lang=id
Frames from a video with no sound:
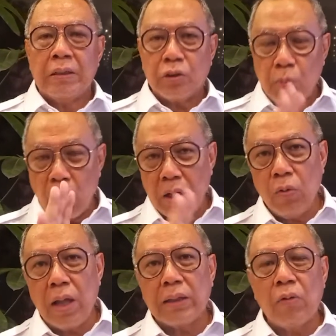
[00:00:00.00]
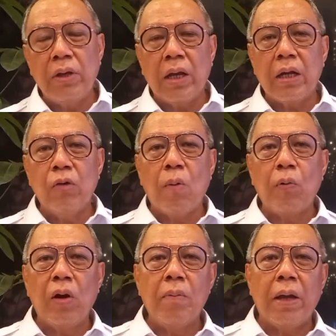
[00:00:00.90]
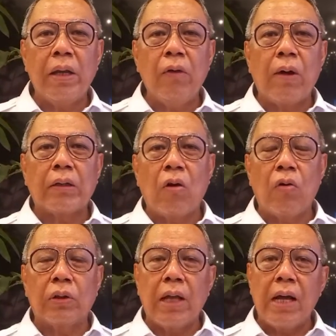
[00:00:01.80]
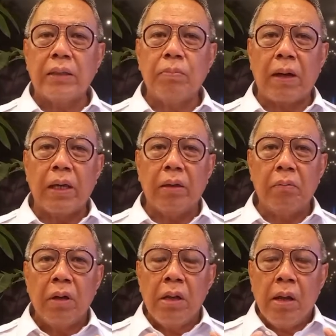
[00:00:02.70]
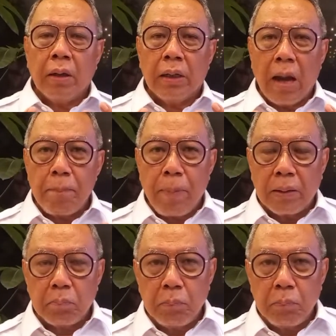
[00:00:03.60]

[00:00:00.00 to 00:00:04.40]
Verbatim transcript: Semoga di ulang tahunnya ke-25 ini Warta Kota semakin dapat